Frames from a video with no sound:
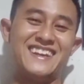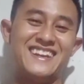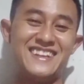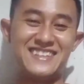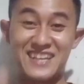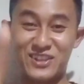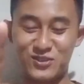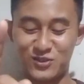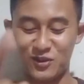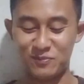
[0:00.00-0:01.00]
intinya satu
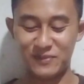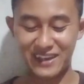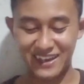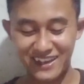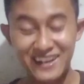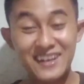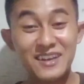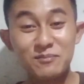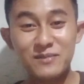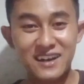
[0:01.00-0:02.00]
ngopi
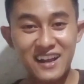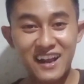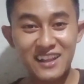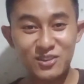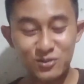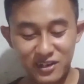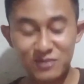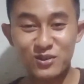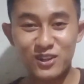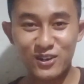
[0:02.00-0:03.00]
biar nggak ngantuk
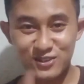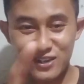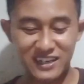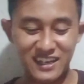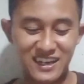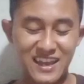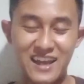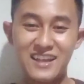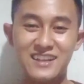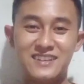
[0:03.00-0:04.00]
lembur terus soalnya ini ya
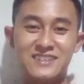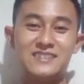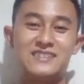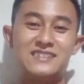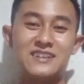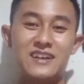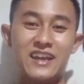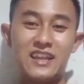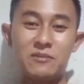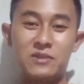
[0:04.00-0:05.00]
oke
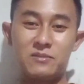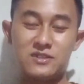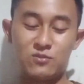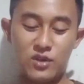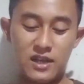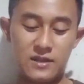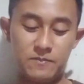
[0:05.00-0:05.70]
teman-teman semua